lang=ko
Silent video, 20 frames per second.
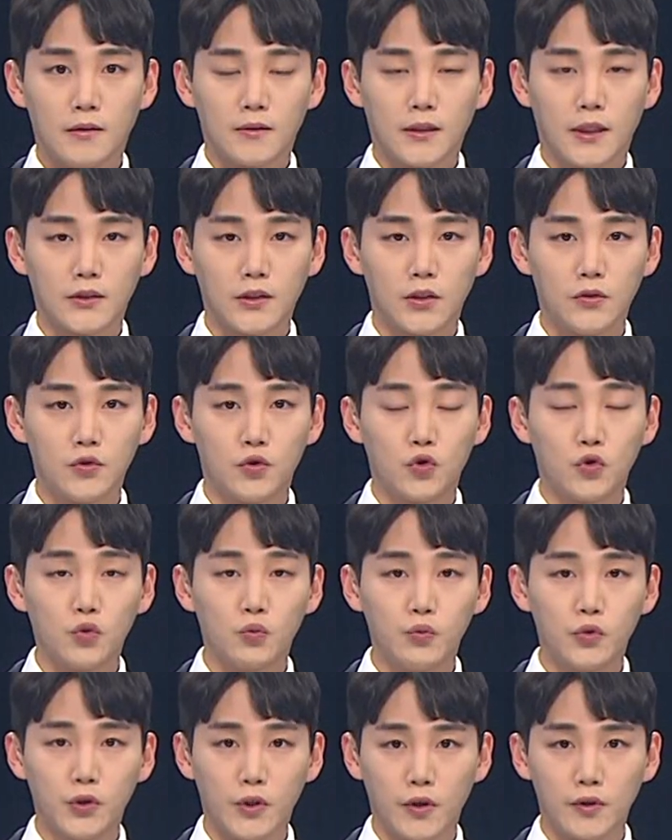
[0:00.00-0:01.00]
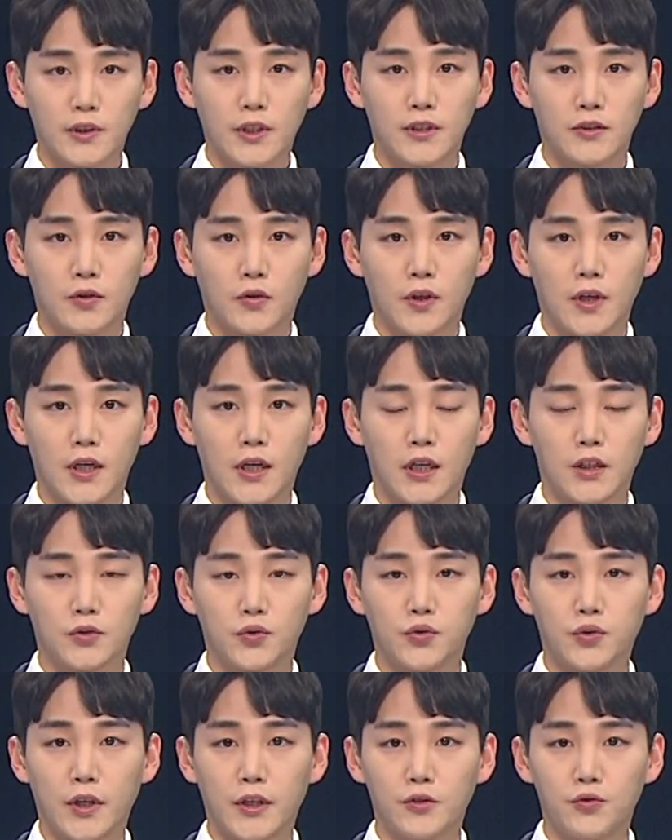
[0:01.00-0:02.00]
대전 중부경찰서가
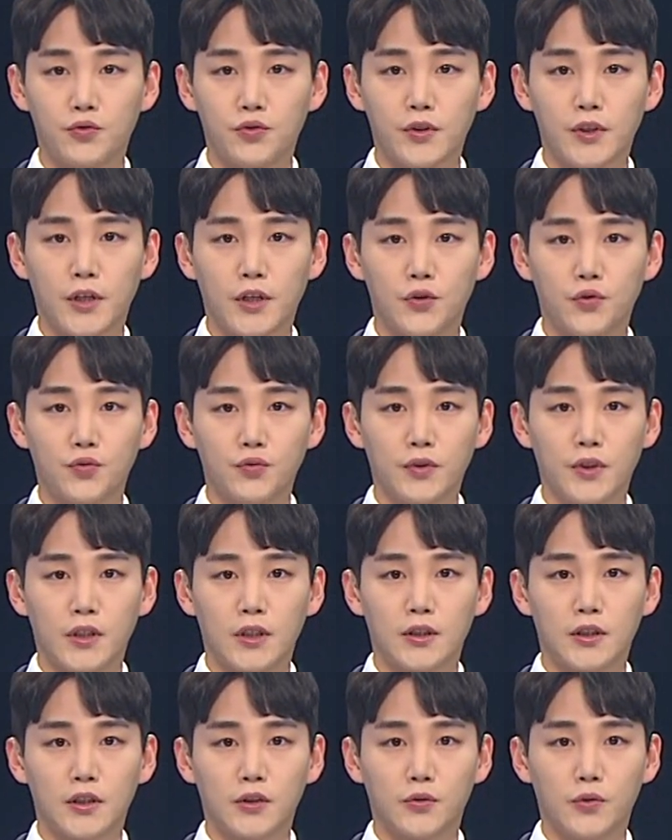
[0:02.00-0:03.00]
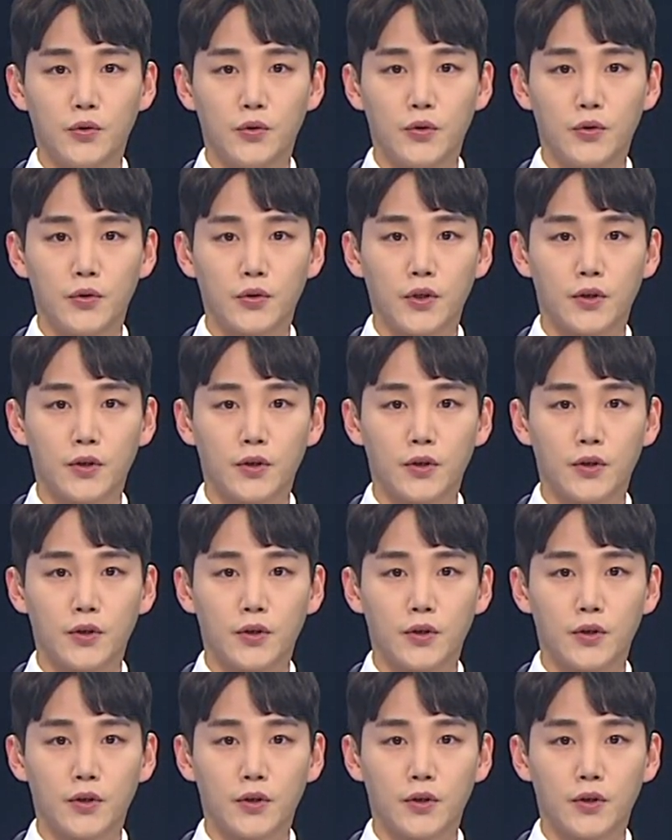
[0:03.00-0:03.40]
술에 취해 흉기를 들고